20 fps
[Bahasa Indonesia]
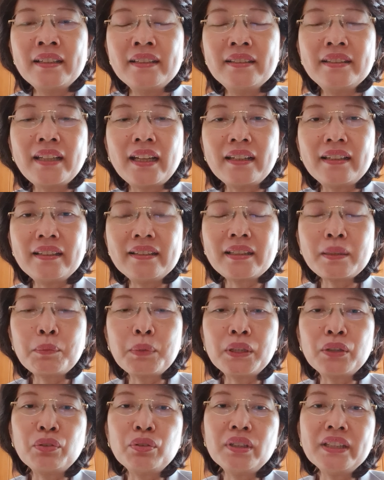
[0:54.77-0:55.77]
jadi
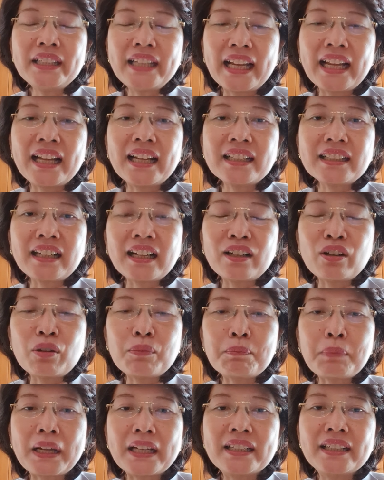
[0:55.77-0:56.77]
sebetulnya
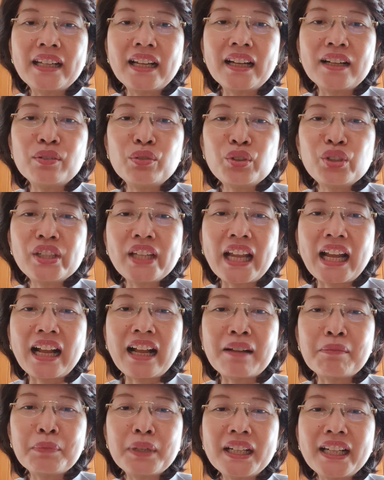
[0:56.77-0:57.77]
kalau pada usia
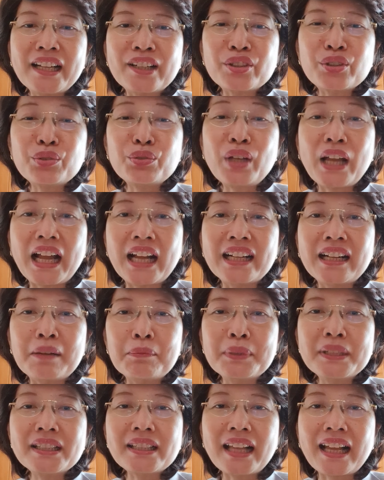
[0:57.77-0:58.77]
hamil yang sudah
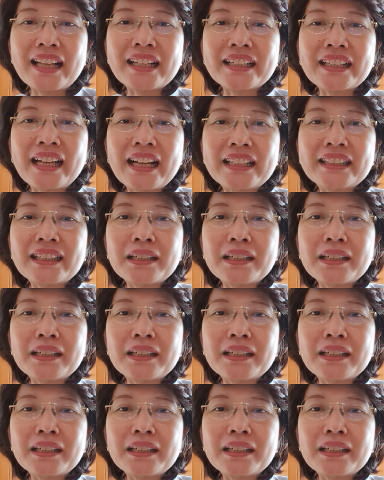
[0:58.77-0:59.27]
agak besar ya,